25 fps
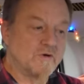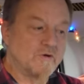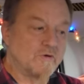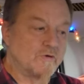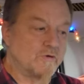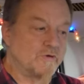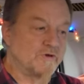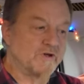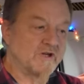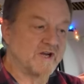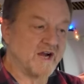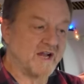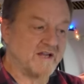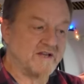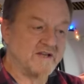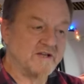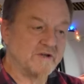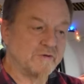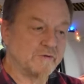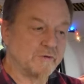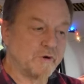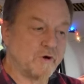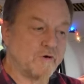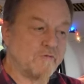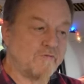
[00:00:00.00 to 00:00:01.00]
und kann hier
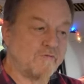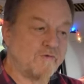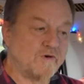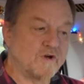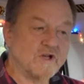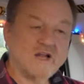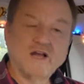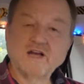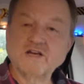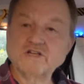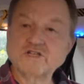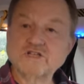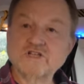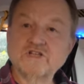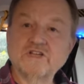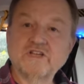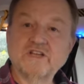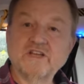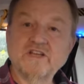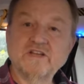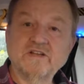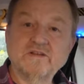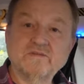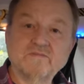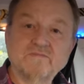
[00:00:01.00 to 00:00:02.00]
doch Vergleiche
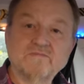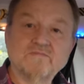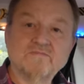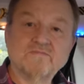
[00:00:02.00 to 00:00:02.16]
ziehen.